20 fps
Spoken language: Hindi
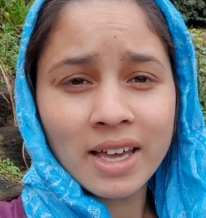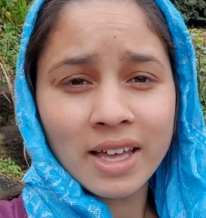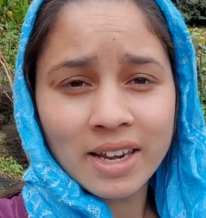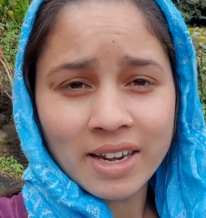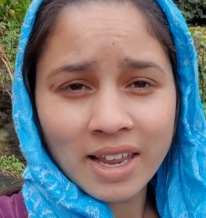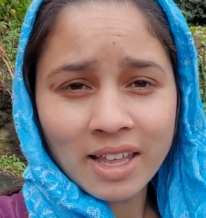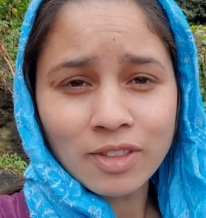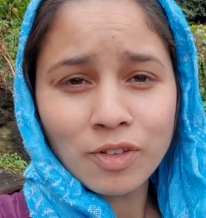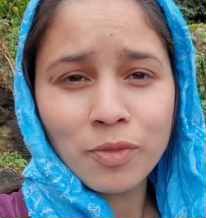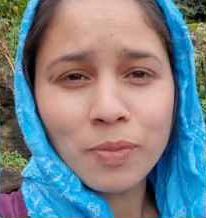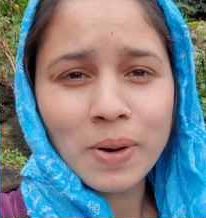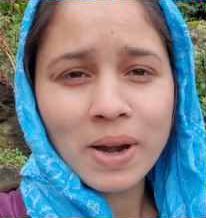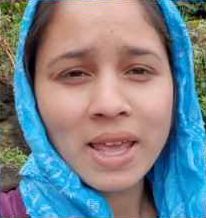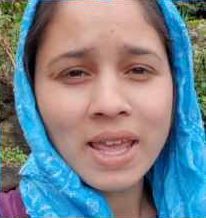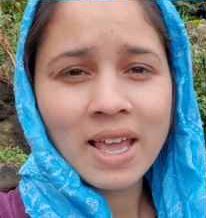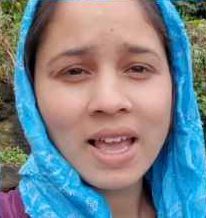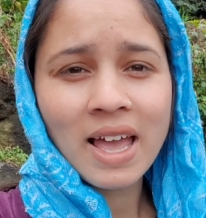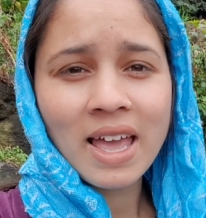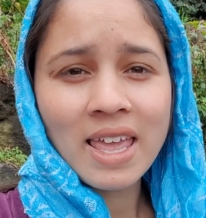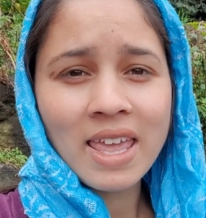करना तो
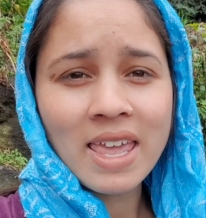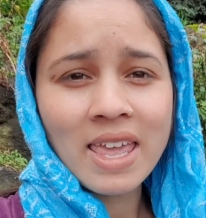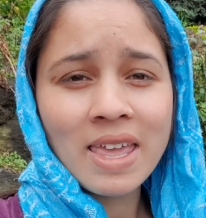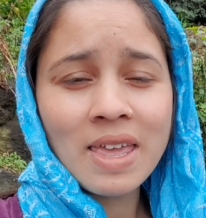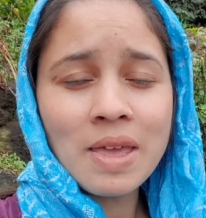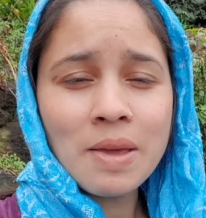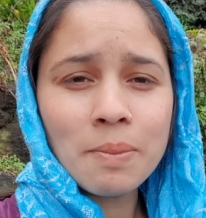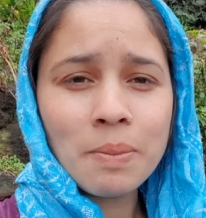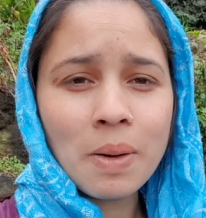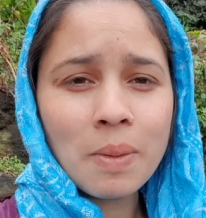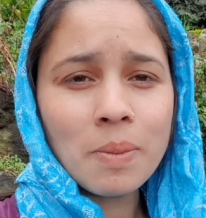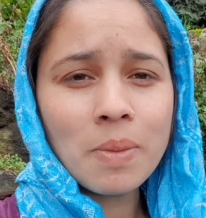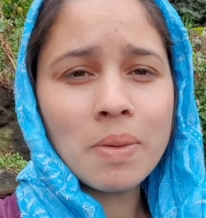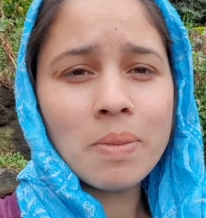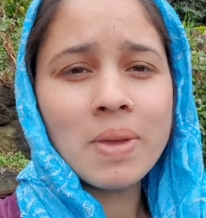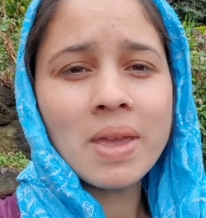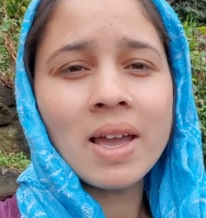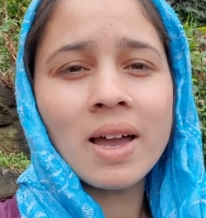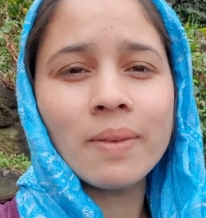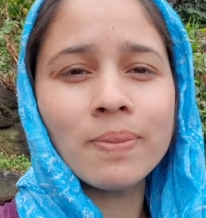पड़ेगा ही मम्मी
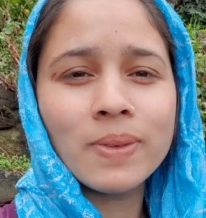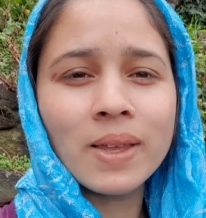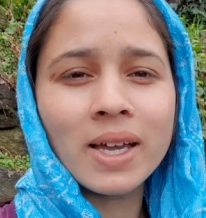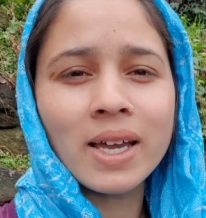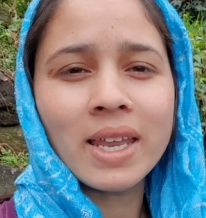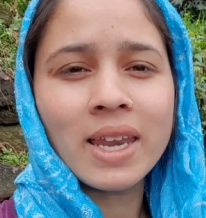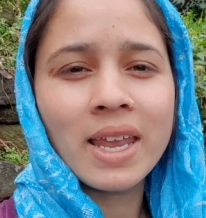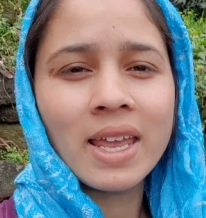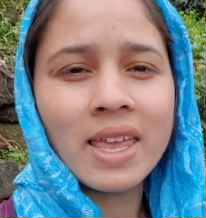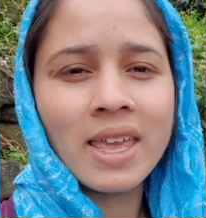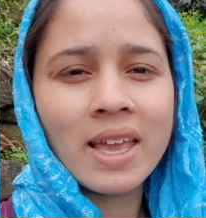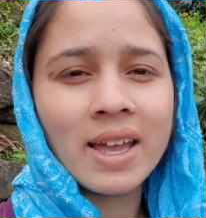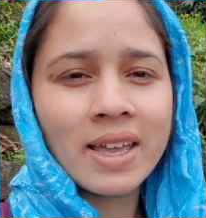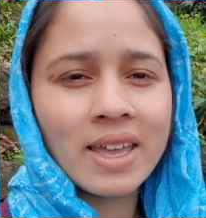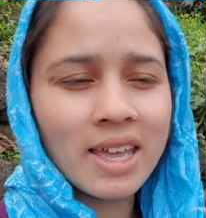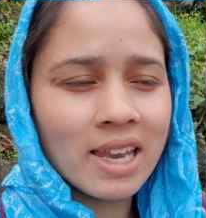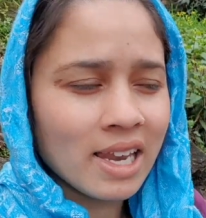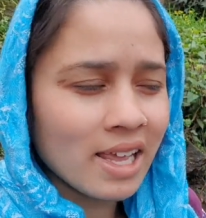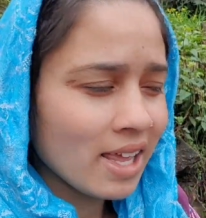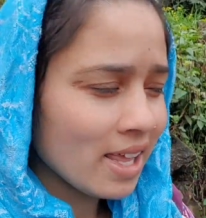भी कब तक करेगी
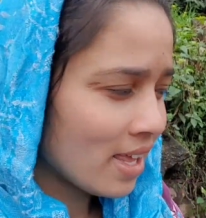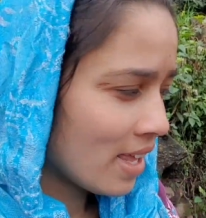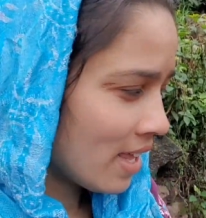अकेले